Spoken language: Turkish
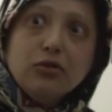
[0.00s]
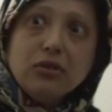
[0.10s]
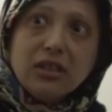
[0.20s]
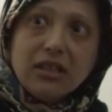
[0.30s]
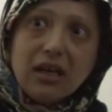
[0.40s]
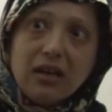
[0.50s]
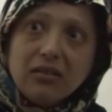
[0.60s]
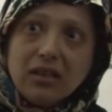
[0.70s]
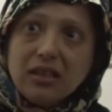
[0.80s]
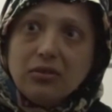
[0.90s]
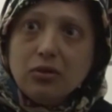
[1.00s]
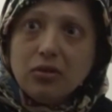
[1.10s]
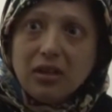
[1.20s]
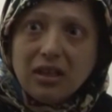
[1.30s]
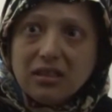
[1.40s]
dolayı kavga
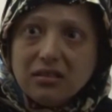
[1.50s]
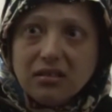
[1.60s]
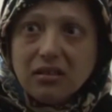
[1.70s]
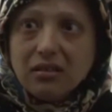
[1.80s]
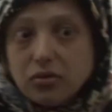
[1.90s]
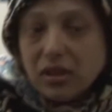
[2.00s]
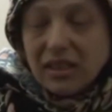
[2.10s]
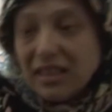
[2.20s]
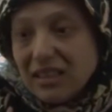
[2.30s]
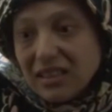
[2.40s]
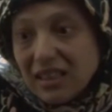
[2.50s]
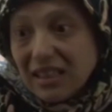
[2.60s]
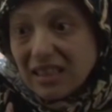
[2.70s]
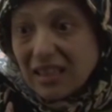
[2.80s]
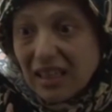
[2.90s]
ediyorlardı. Dede
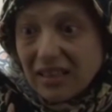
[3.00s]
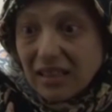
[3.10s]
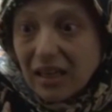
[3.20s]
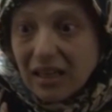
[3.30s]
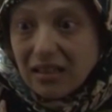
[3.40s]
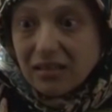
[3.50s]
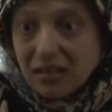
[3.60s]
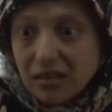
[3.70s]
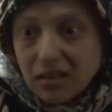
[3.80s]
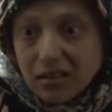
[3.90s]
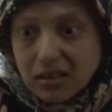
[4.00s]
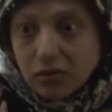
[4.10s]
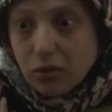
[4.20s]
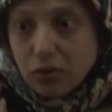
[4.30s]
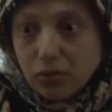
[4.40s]
zaten kendi halinde
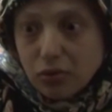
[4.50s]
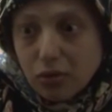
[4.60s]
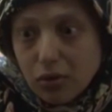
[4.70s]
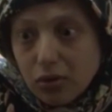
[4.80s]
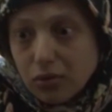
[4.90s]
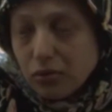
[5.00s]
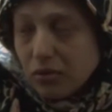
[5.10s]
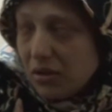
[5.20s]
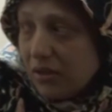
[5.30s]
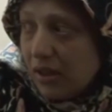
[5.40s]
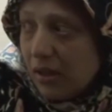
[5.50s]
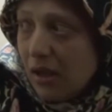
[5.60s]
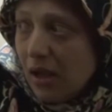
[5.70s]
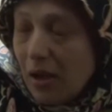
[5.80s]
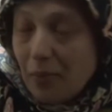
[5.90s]
karısı öldüydü öldüğünden hani
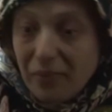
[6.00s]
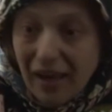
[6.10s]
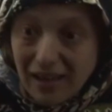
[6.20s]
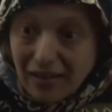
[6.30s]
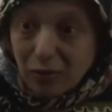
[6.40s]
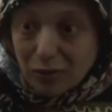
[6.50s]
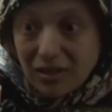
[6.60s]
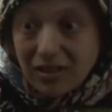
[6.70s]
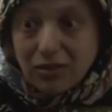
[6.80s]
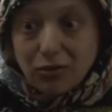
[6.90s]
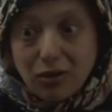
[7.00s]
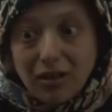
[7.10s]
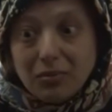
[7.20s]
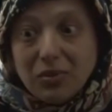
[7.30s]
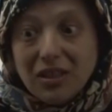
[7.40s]
ben o dedenin öyle
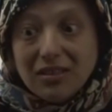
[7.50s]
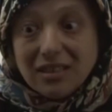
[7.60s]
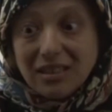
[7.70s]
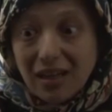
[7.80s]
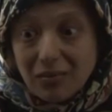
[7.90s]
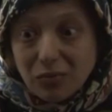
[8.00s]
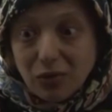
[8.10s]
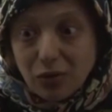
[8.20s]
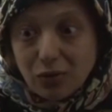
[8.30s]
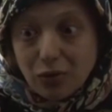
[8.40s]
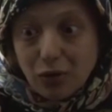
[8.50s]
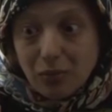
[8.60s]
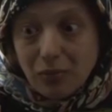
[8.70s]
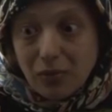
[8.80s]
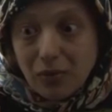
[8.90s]
yapacağını
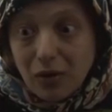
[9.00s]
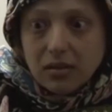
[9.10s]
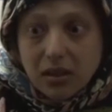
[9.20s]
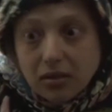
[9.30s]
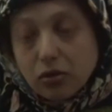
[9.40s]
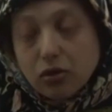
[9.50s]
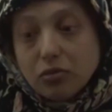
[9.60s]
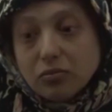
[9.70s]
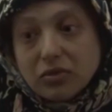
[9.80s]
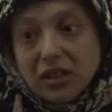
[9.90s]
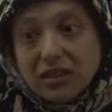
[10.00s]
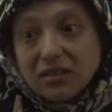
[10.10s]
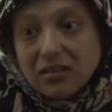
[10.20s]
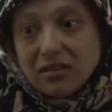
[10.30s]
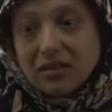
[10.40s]
sanmıyordum. Tanıyordum
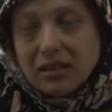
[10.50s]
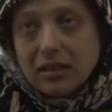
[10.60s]
kadının